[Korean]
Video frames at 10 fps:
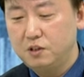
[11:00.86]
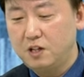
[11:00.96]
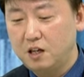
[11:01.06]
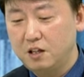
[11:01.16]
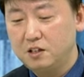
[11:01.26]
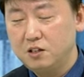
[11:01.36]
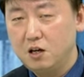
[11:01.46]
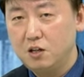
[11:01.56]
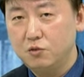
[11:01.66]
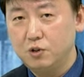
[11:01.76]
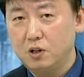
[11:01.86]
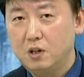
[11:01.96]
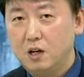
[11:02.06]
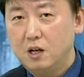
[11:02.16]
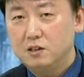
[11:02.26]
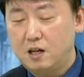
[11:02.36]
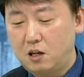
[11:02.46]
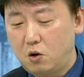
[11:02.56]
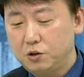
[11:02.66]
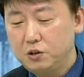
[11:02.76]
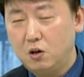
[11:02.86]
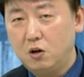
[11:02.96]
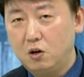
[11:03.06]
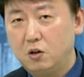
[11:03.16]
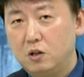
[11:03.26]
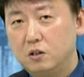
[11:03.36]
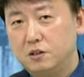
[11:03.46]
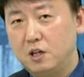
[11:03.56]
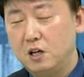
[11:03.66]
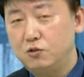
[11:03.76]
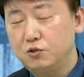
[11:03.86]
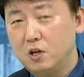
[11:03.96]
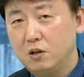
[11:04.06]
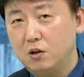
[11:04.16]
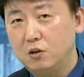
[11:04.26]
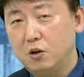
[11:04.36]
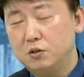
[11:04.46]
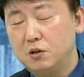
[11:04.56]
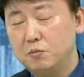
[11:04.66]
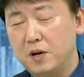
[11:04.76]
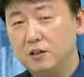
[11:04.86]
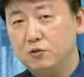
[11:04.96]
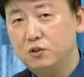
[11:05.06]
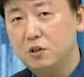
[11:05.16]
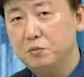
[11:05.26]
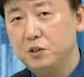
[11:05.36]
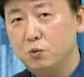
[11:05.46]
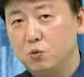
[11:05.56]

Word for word: 다 깬 상황이고요. 자, 여기서 제일 중요한 거 여기서 매수점이 또